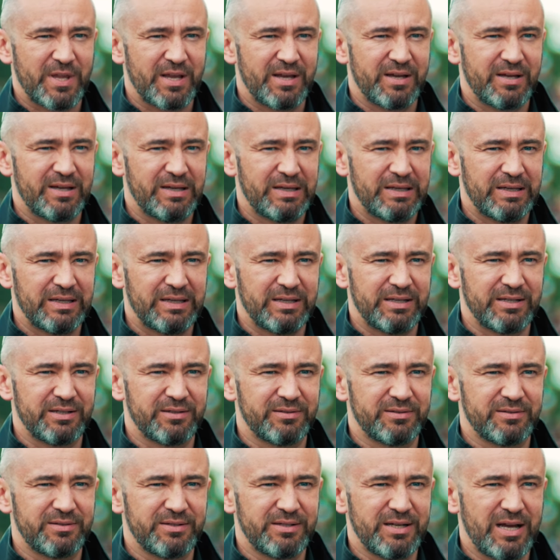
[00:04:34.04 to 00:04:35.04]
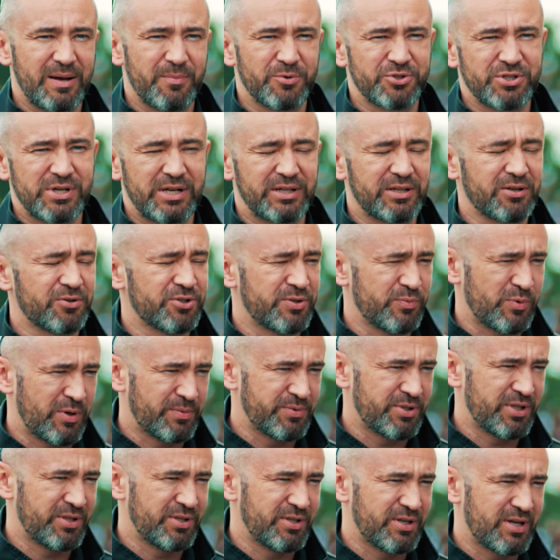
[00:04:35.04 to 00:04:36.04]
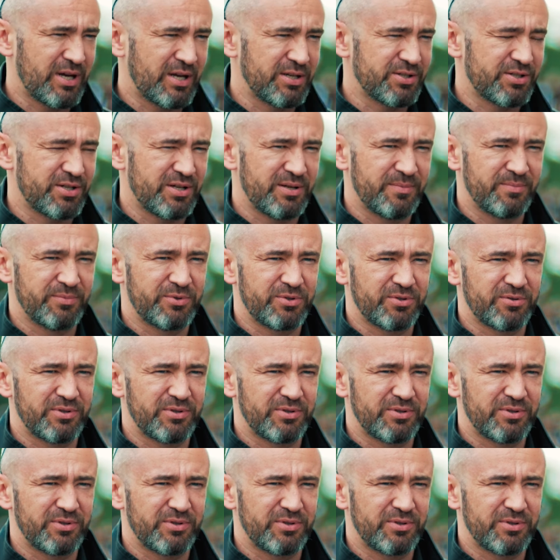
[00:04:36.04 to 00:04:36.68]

e, ja może dlatego, że byłem dziennikarzem,